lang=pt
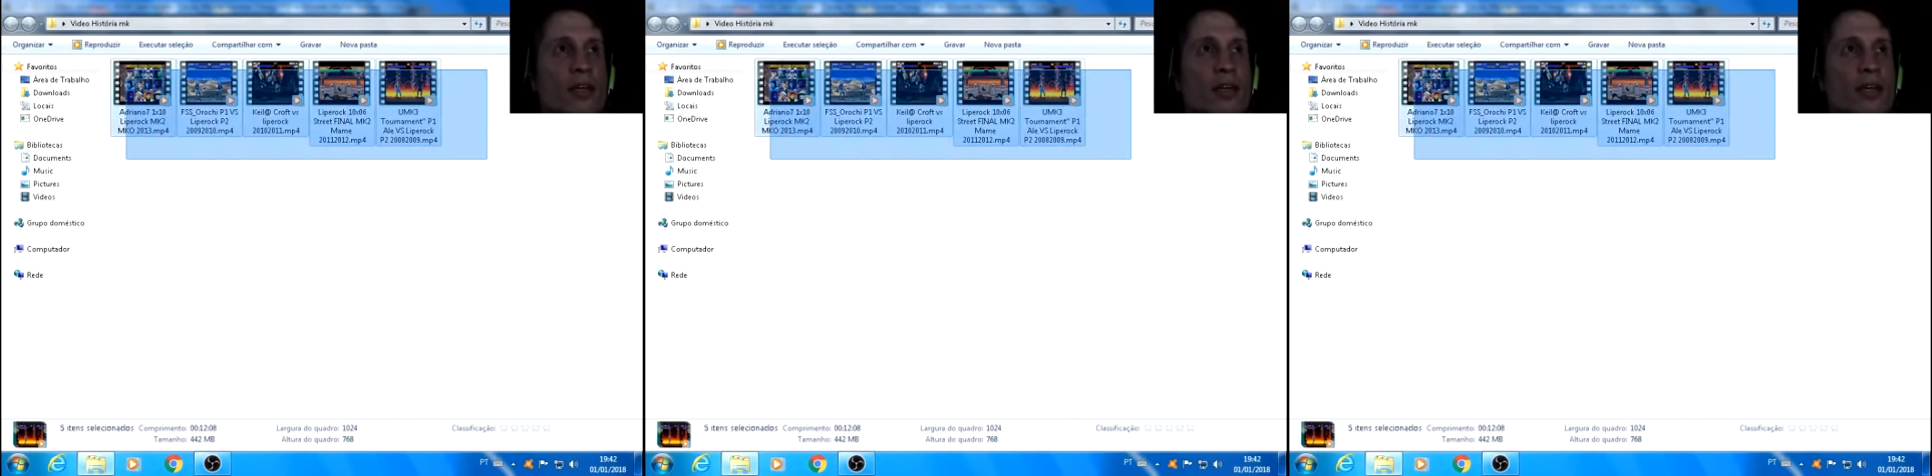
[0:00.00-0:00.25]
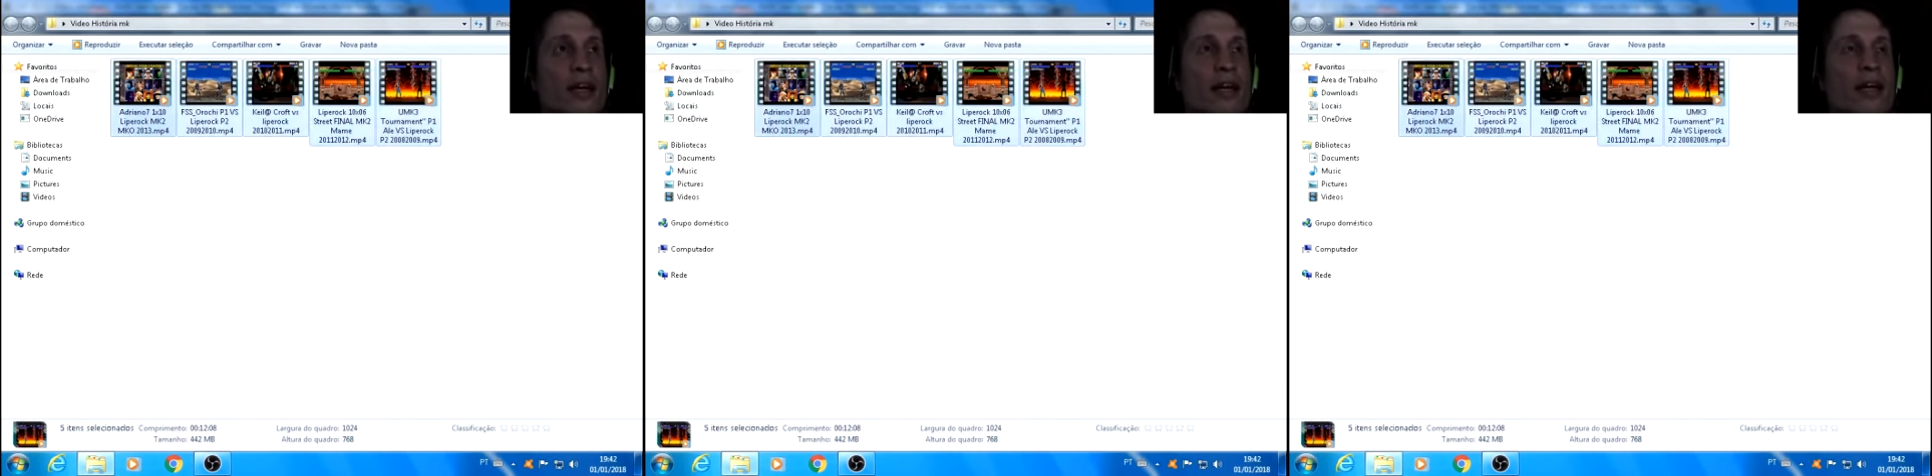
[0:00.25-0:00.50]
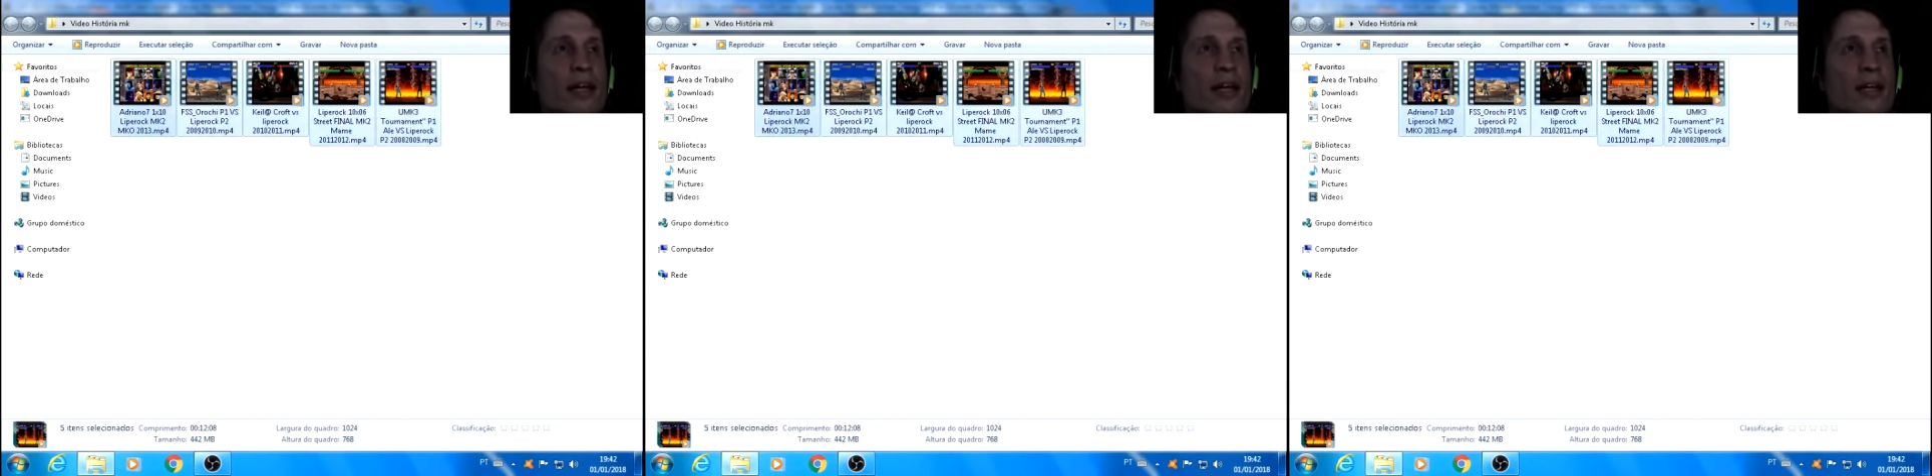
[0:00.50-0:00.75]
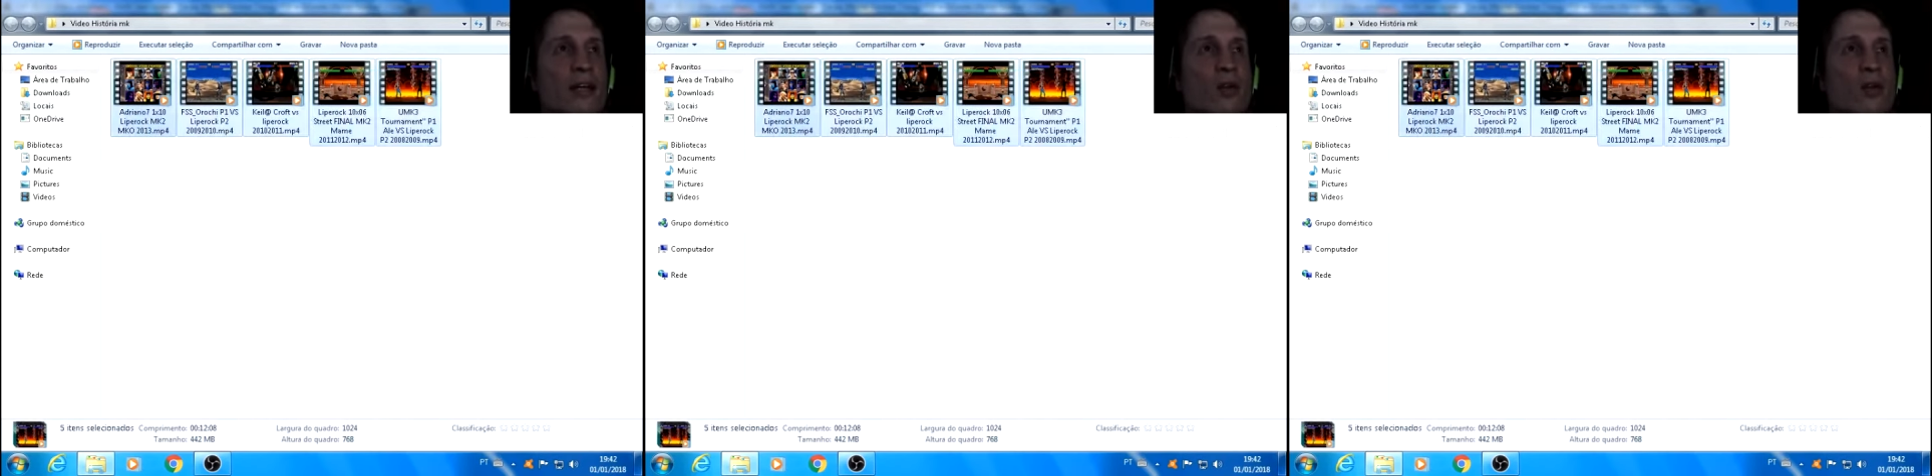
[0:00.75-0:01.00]
que a
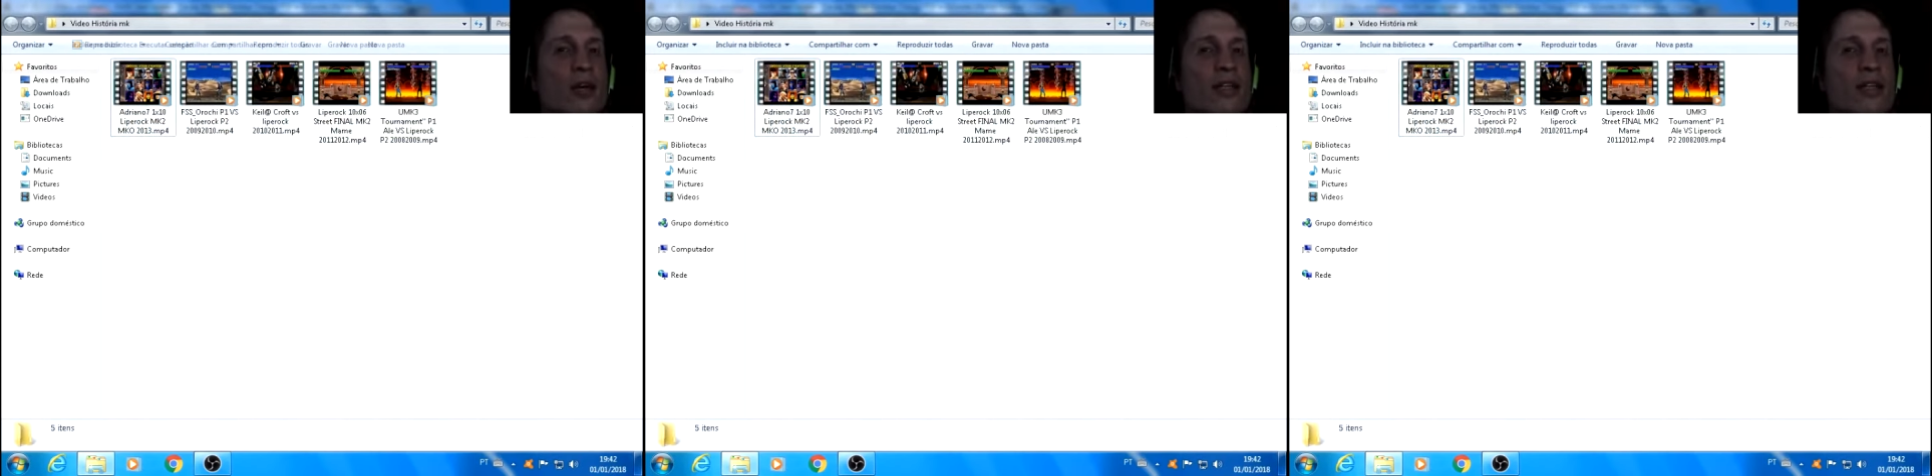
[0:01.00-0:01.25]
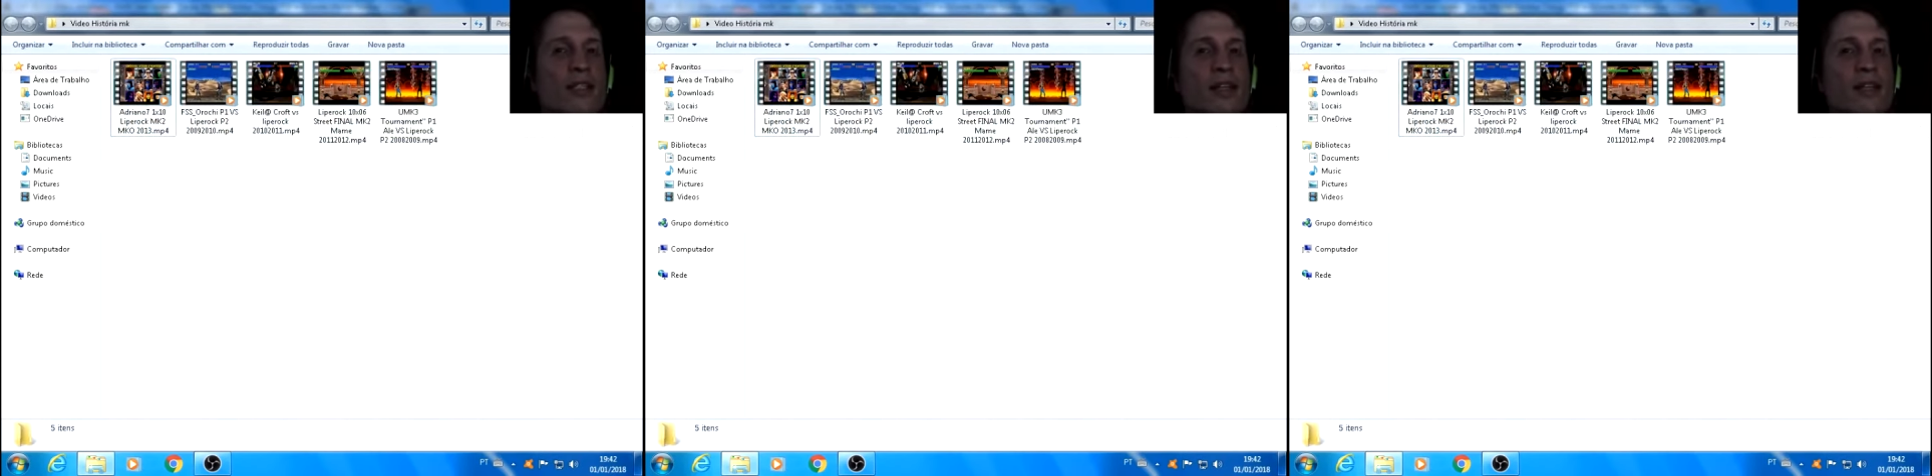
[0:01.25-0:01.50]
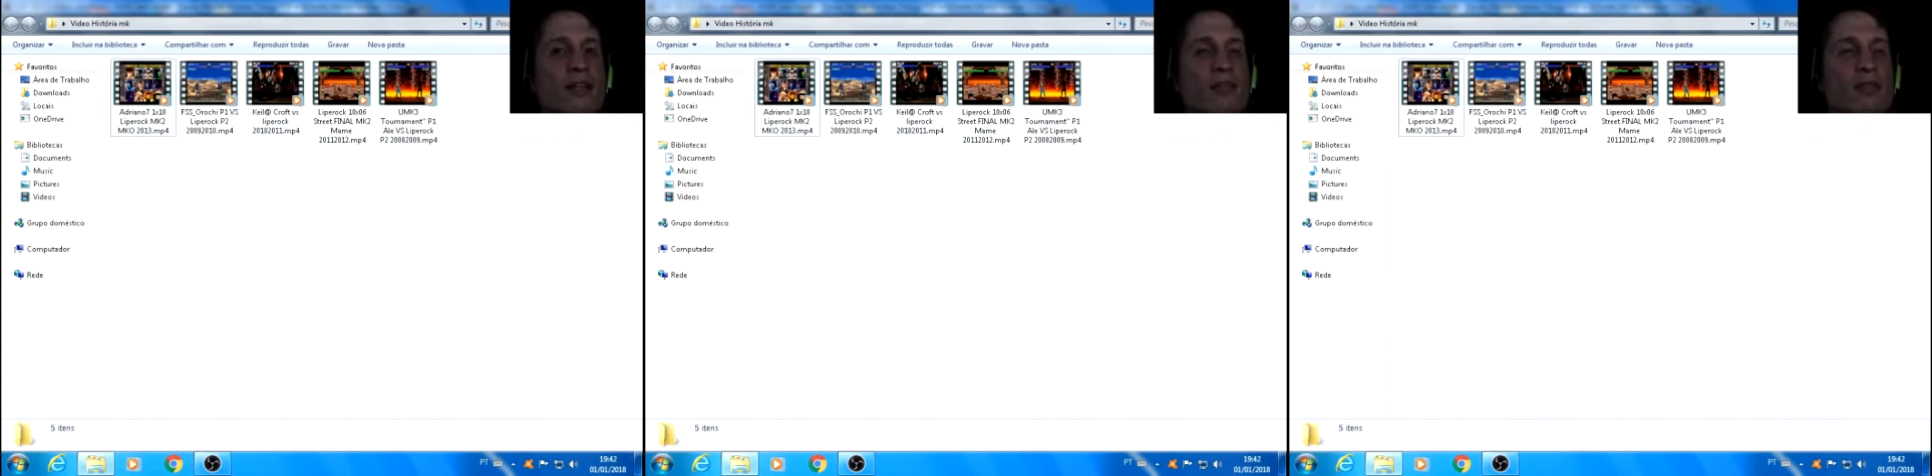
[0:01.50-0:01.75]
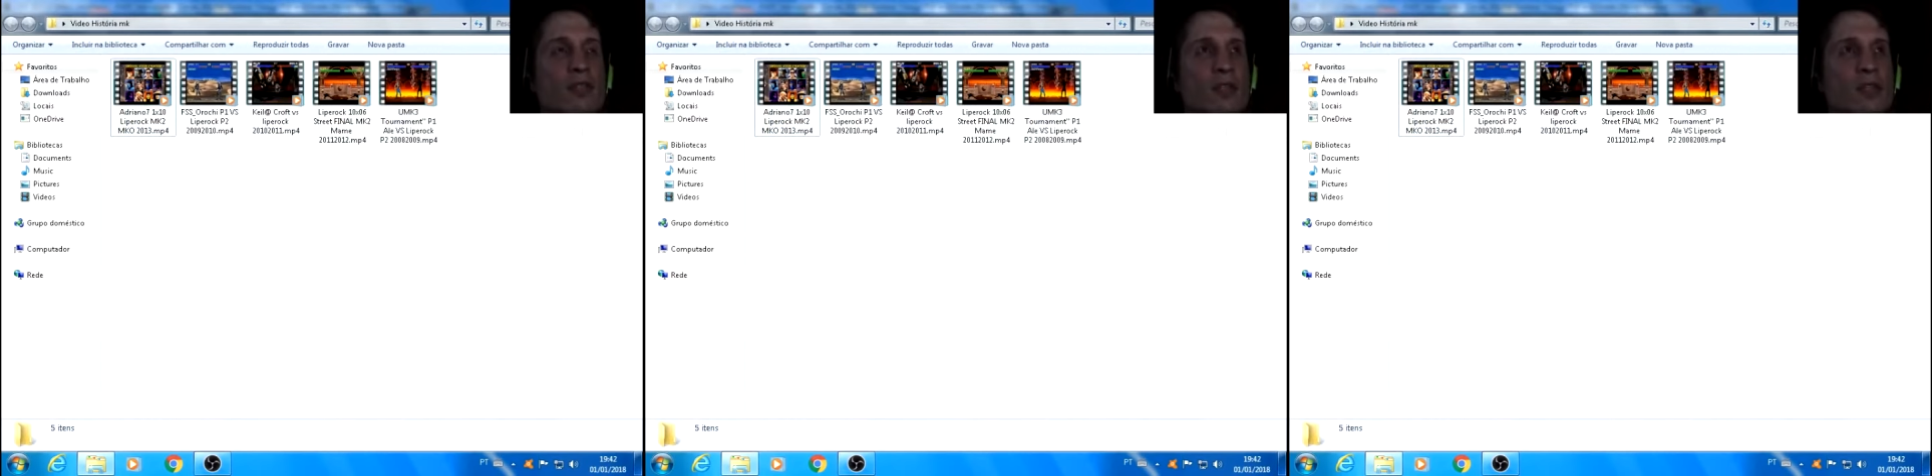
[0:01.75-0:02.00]
galera organizava.